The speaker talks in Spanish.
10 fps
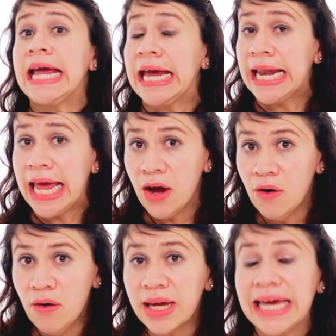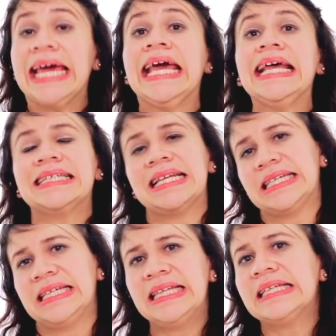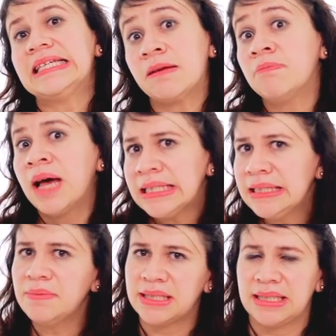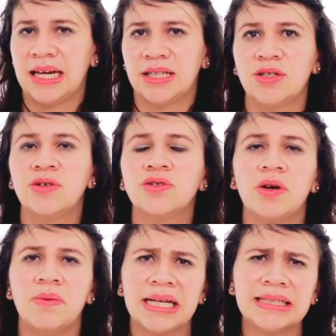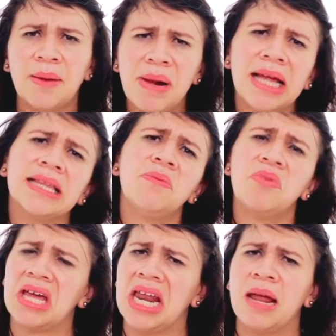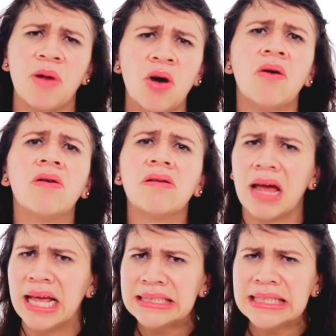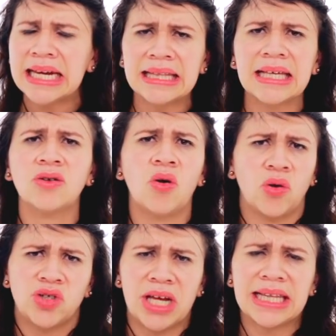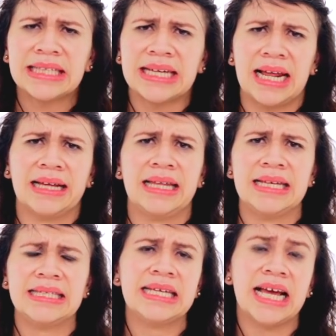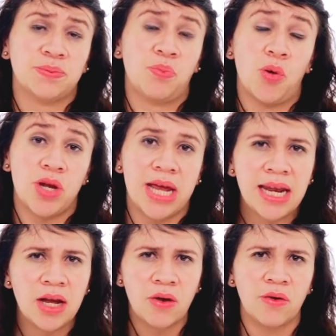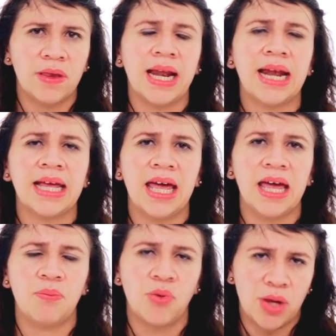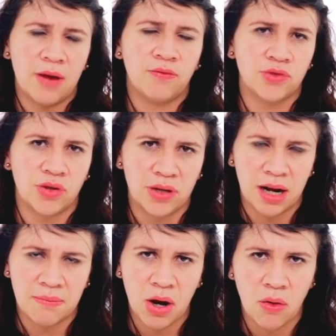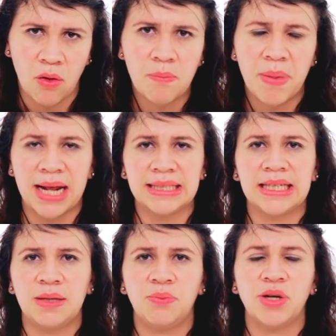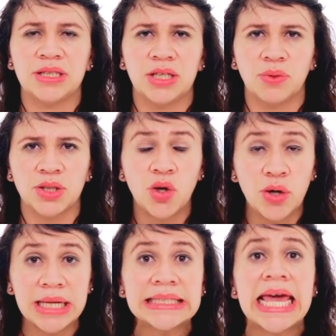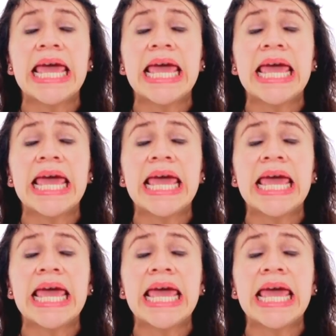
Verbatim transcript: Creo que se necesita hacer más investigación sobre esta planta porque a lo mejor en ciertas o con ciertas características podrían encontrar que pudiera funcionar mejor para este tipo de situaciones.